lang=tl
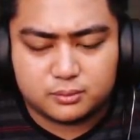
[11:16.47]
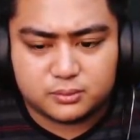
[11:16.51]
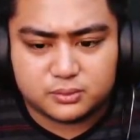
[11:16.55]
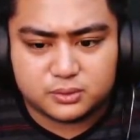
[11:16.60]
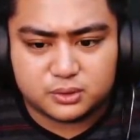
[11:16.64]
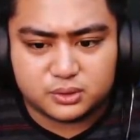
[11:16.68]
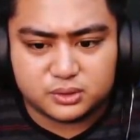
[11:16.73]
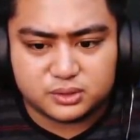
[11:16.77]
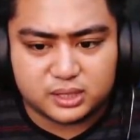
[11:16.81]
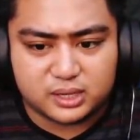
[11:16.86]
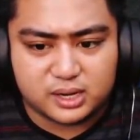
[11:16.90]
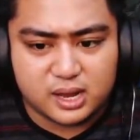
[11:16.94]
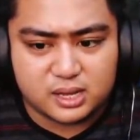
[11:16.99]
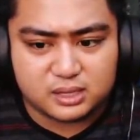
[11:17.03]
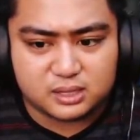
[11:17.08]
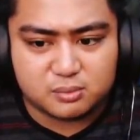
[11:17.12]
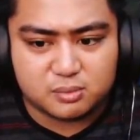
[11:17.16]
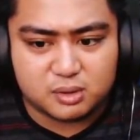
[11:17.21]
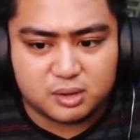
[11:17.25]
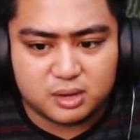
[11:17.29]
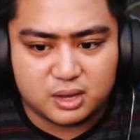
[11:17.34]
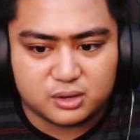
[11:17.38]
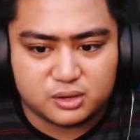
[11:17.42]
So, hintayin
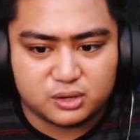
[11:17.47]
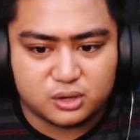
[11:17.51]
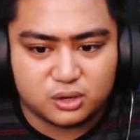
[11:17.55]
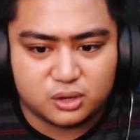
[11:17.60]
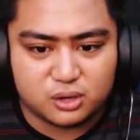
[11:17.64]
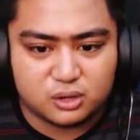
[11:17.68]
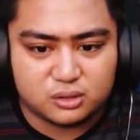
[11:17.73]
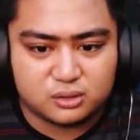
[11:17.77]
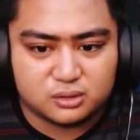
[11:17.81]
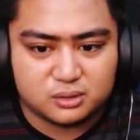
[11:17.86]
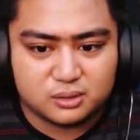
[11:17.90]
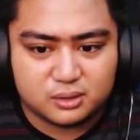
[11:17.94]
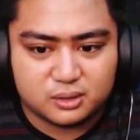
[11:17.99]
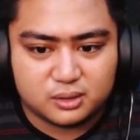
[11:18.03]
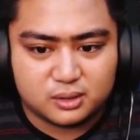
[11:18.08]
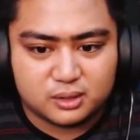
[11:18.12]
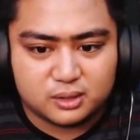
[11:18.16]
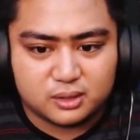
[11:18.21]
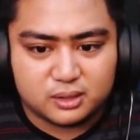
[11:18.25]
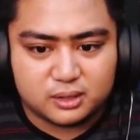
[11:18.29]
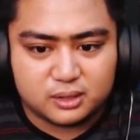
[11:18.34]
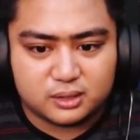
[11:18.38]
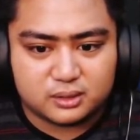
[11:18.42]
natin mga ano 'yon.
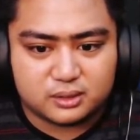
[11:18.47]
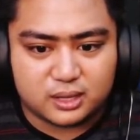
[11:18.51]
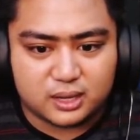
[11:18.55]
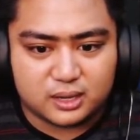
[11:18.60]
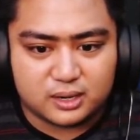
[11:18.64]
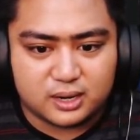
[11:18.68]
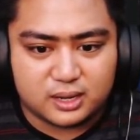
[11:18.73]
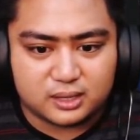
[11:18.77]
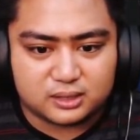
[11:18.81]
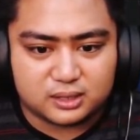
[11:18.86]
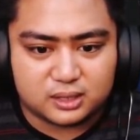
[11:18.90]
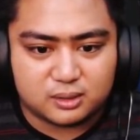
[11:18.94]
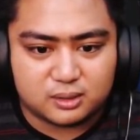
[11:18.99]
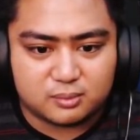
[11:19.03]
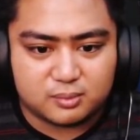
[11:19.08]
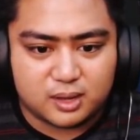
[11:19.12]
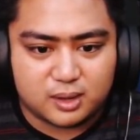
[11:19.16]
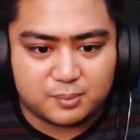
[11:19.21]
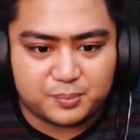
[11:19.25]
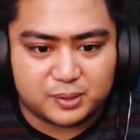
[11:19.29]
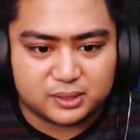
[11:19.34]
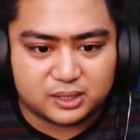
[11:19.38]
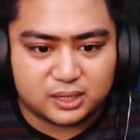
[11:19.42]
Hintayin nating
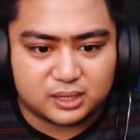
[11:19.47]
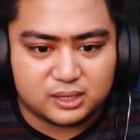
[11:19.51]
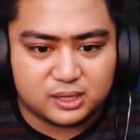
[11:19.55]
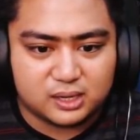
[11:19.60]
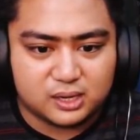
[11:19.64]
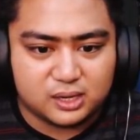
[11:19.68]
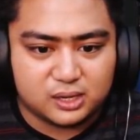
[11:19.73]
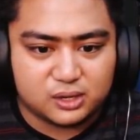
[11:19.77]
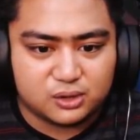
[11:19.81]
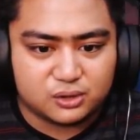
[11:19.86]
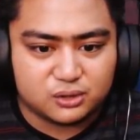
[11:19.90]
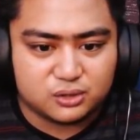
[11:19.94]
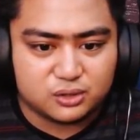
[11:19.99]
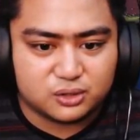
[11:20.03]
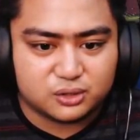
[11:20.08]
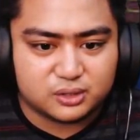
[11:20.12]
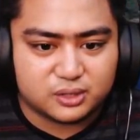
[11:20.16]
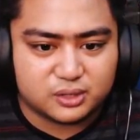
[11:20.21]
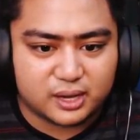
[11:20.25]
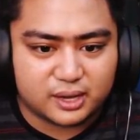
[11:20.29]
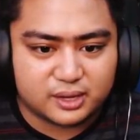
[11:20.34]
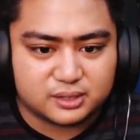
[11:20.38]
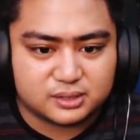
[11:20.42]
mapatay ni Leon 'yon,
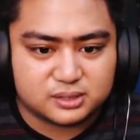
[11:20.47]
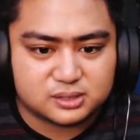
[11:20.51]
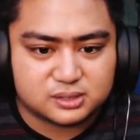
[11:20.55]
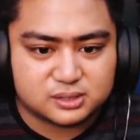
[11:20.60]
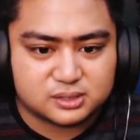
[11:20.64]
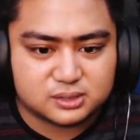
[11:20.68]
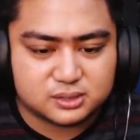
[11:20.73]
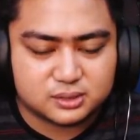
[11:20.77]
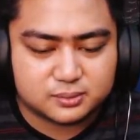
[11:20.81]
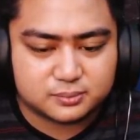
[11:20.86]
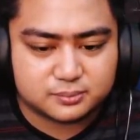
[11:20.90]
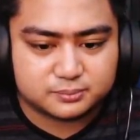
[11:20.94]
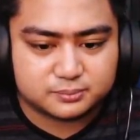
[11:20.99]
guys.